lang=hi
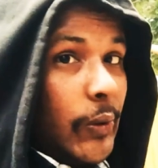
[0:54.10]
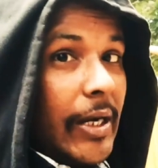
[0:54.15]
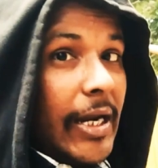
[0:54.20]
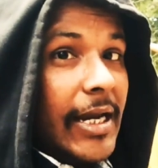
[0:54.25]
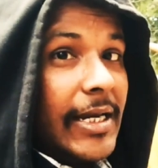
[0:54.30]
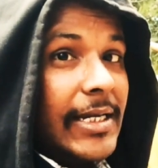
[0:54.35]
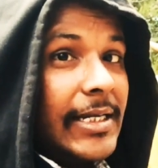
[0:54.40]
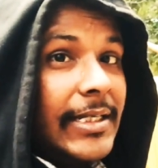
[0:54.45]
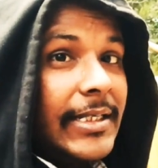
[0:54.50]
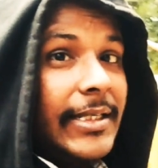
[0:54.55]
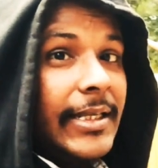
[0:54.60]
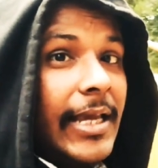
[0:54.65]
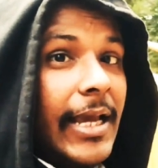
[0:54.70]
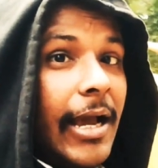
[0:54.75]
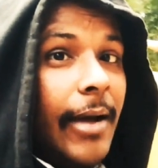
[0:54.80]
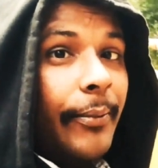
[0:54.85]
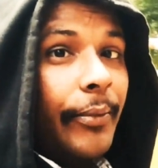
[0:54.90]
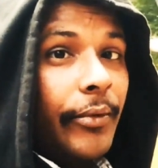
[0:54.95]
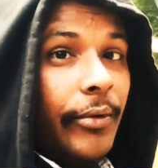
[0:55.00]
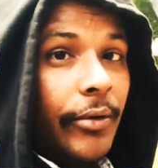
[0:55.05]
प्राइस ये
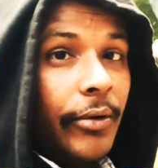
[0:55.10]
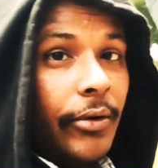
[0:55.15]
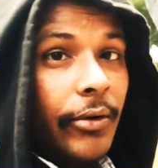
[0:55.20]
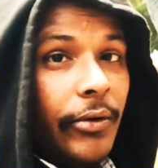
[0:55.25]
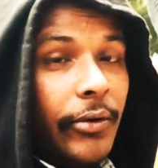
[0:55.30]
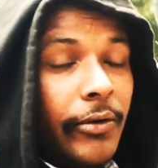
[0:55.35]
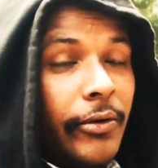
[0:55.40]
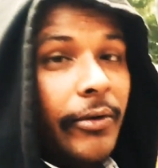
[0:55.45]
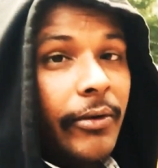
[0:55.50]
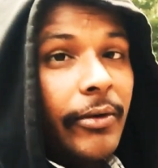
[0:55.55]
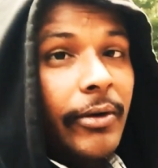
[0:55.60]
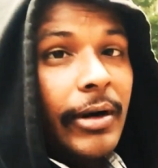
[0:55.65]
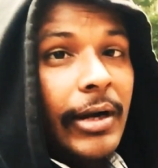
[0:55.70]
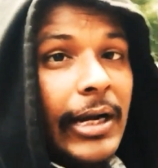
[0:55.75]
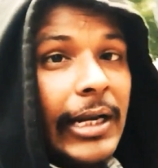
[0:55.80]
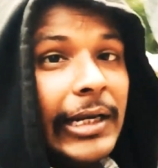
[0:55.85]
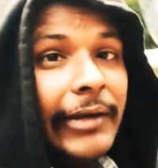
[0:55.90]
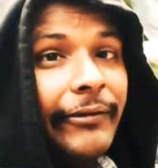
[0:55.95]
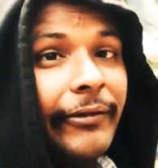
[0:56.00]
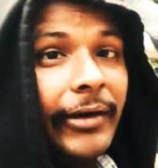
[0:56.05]
आपको
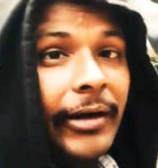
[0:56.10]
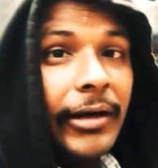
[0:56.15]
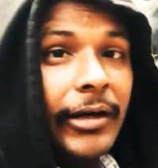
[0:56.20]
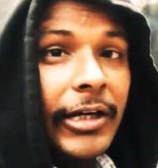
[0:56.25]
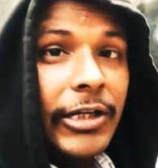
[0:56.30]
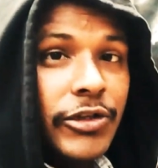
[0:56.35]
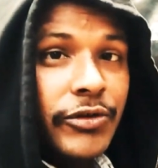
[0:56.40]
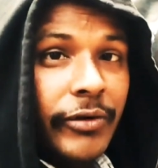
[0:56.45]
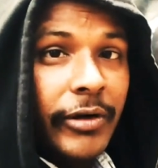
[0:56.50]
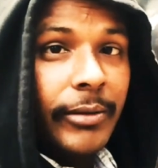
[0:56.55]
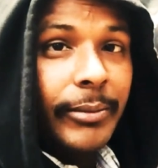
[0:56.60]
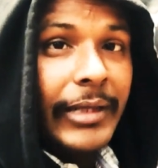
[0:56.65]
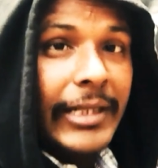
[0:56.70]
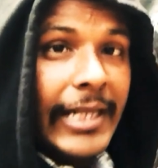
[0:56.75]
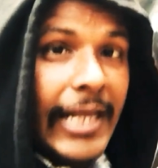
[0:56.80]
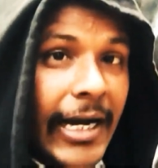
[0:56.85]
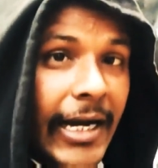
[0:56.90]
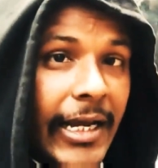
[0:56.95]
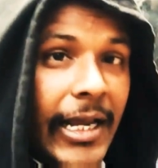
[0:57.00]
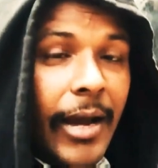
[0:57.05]
एलिफेंट रेस्टोरेंट
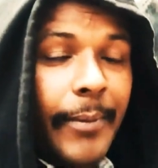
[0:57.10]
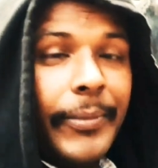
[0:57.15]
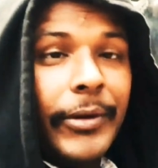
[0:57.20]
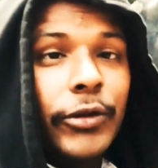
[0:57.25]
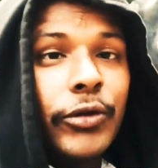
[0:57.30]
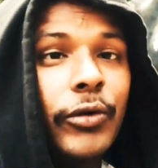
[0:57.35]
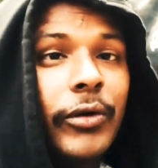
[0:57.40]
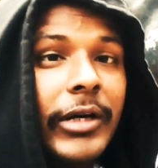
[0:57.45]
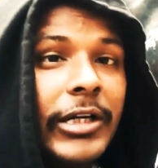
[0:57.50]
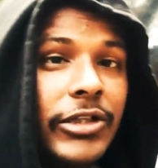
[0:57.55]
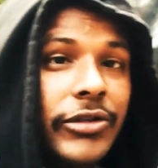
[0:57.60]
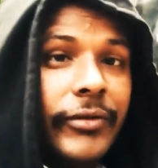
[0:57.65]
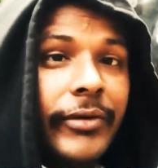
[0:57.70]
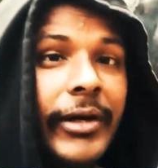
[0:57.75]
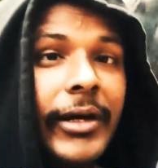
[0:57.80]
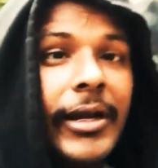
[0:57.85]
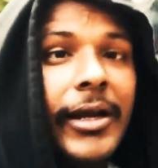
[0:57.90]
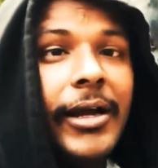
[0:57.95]
मिल जाएगा यहाँ पे दो रेस्टोरेंट